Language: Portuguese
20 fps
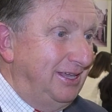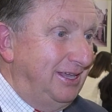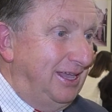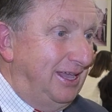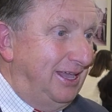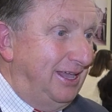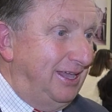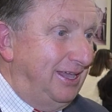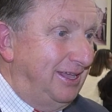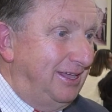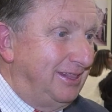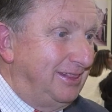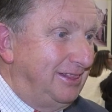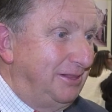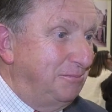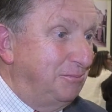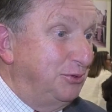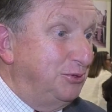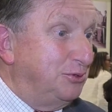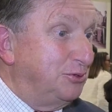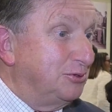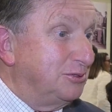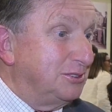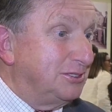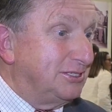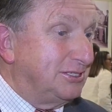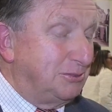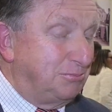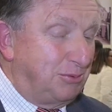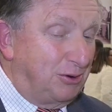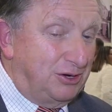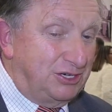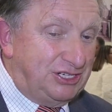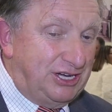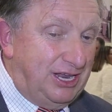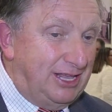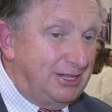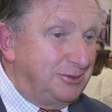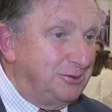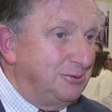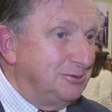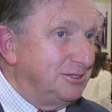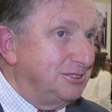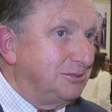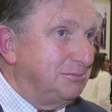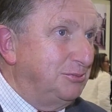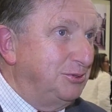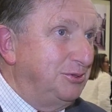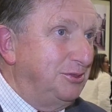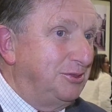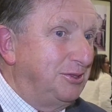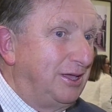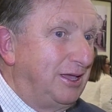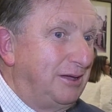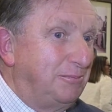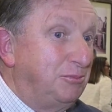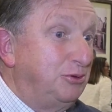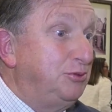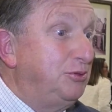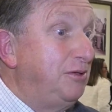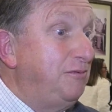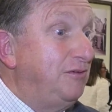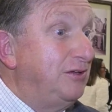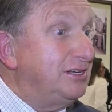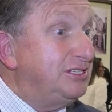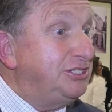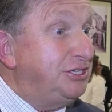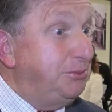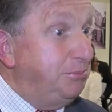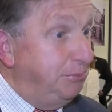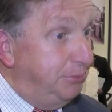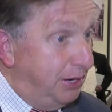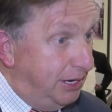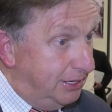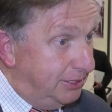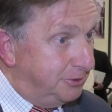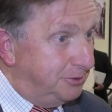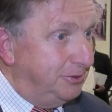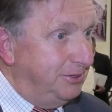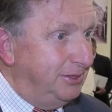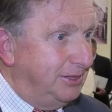é, muitos projetos, muita, muito investimento.